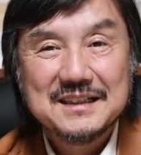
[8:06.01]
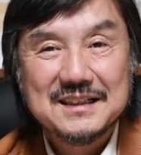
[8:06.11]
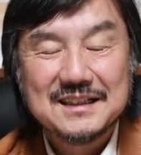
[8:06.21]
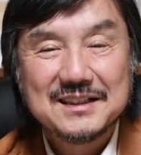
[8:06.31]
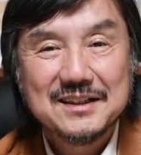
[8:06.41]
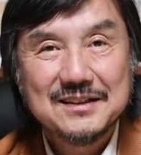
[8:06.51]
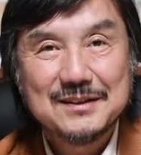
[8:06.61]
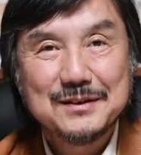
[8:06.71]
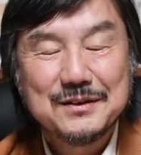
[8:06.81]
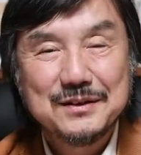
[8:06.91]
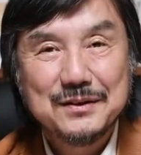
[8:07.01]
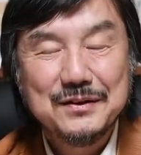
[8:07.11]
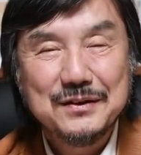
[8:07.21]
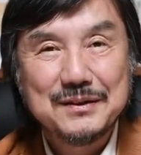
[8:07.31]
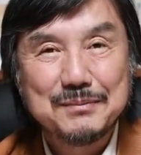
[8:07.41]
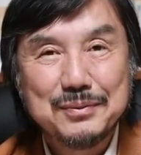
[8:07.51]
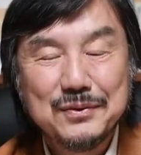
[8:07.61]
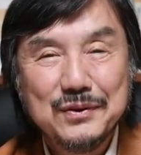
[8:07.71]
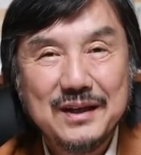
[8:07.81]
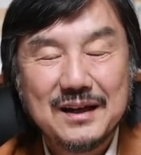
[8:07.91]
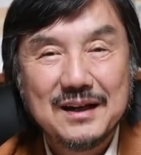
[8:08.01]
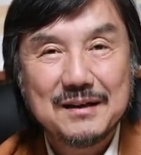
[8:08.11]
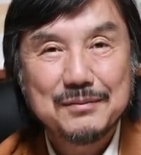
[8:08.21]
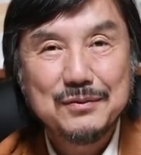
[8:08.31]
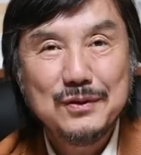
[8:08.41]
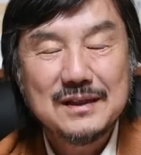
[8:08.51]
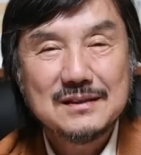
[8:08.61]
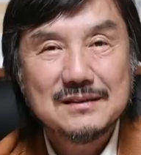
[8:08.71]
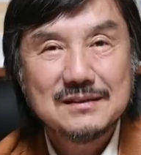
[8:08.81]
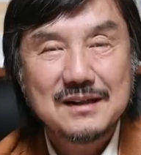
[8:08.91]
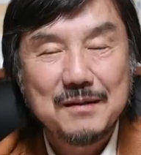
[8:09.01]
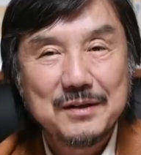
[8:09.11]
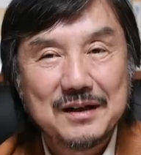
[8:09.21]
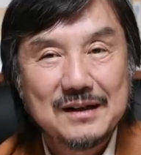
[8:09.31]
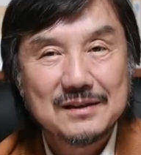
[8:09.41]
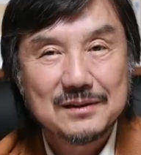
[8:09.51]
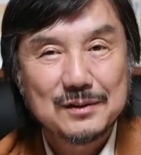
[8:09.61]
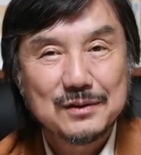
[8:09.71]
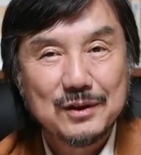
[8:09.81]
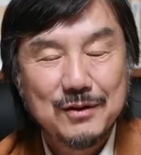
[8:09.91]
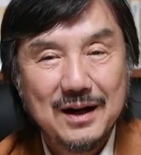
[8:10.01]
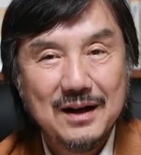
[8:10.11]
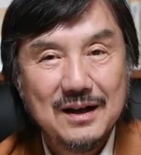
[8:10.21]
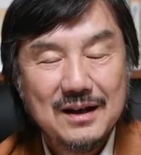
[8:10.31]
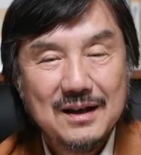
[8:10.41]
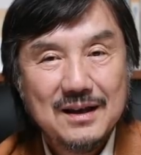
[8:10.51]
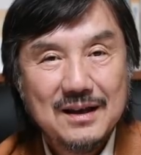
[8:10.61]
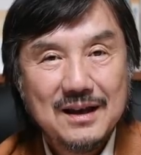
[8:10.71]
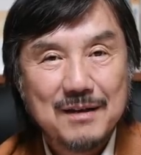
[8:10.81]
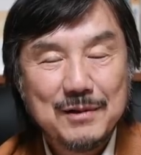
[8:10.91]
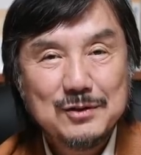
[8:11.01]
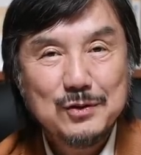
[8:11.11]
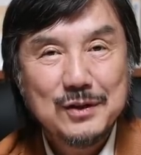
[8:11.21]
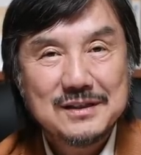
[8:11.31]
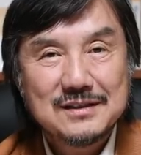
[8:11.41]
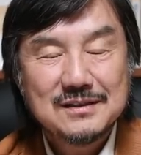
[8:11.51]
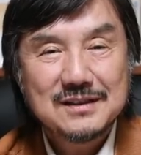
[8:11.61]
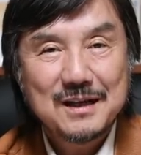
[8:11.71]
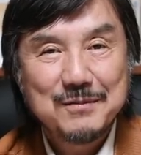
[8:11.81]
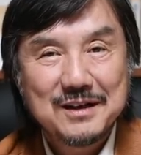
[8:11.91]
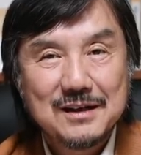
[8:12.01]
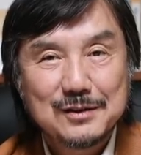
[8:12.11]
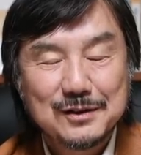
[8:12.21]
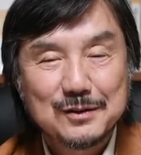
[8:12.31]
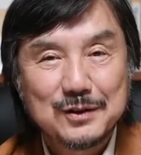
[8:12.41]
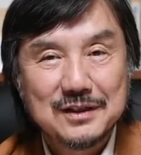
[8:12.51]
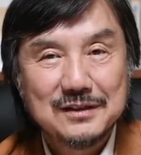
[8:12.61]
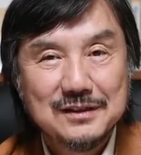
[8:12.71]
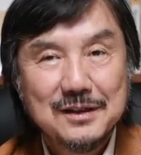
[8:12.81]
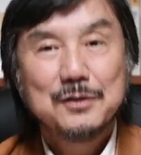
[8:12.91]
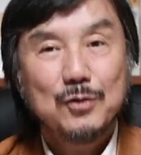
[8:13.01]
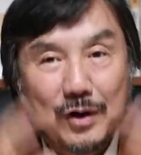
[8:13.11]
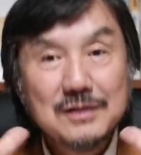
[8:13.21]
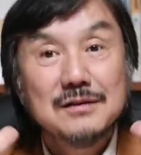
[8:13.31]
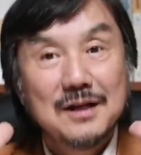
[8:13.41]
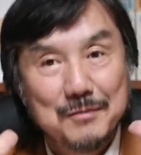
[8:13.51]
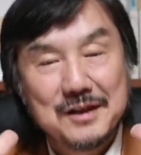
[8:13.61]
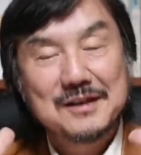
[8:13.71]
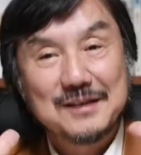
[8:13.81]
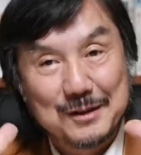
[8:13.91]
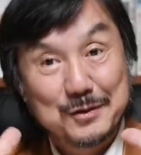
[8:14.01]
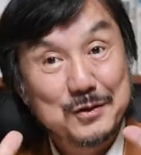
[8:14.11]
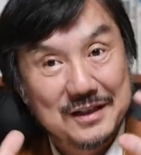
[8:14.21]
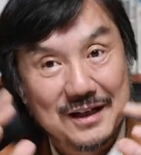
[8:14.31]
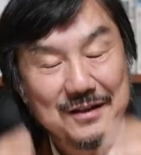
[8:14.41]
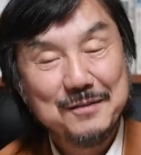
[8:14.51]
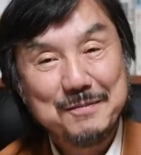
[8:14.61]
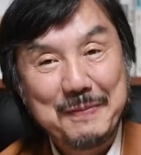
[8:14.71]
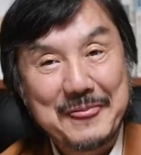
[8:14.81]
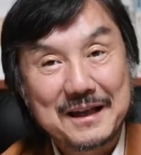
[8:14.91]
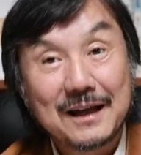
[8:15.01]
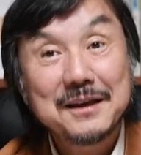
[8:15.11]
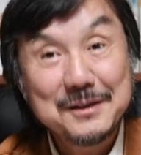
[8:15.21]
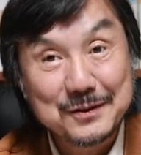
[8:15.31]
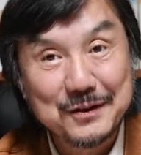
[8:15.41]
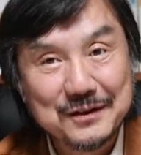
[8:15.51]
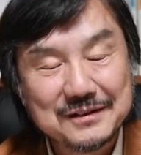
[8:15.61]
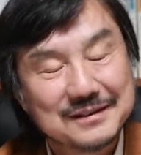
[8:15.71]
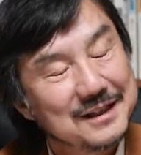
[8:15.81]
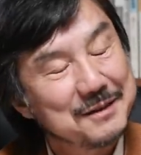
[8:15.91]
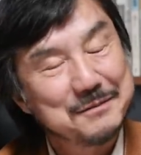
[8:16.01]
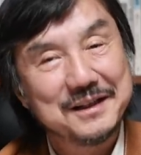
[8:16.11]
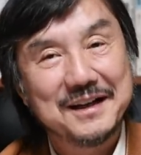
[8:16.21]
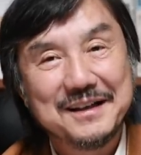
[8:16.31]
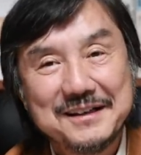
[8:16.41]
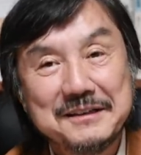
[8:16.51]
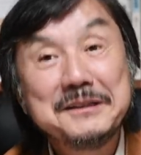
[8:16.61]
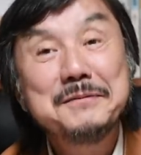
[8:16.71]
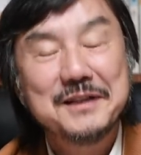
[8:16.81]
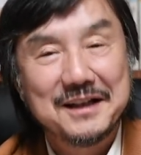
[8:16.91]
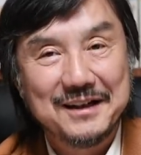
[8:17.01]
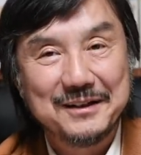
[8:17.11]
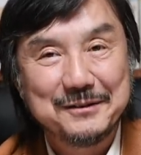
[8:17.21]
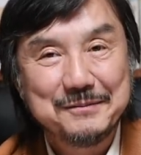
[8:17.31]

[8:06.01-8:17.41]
어, 셔터 소리도 어, 프로의 프로가 찍는 카메라의 셔터 소리와 아마추어가 찍는 카메라의 셔터 소리는 똑같은 카메라에서 나는 소리잖아요. 같겠죠? 다릅니다. 리듬이 달라요.